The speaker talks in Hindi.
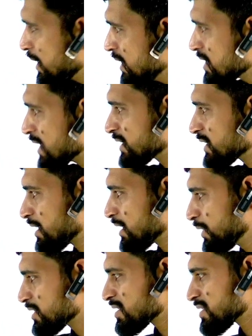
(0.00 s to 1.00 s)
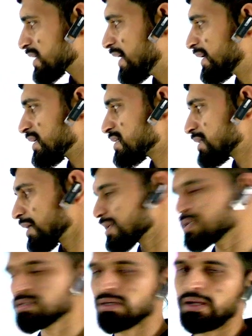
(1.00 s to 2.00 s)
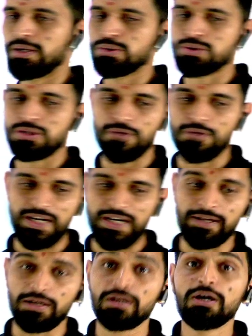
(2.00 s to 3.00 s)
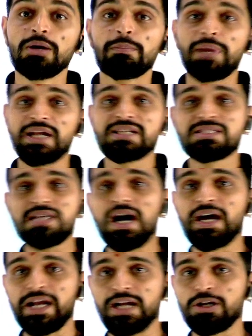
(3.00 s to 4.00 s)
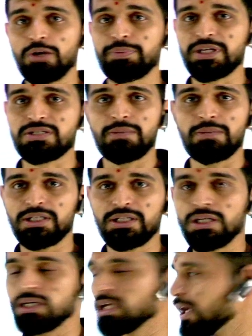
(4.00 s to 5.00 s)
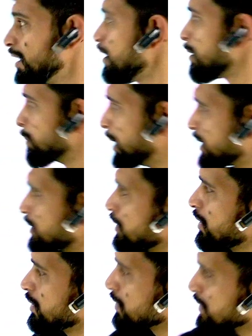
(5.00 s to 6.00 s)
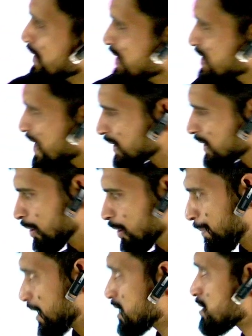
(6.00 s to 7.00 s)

एंड सिक्वेंस स्टैटिस्टिक्स सॉल्यूशंस ऑफ ट्रायंगल मैंने सारे टॉपिक्स की बात नहीं की है बट दीज आर द टॉपिक्स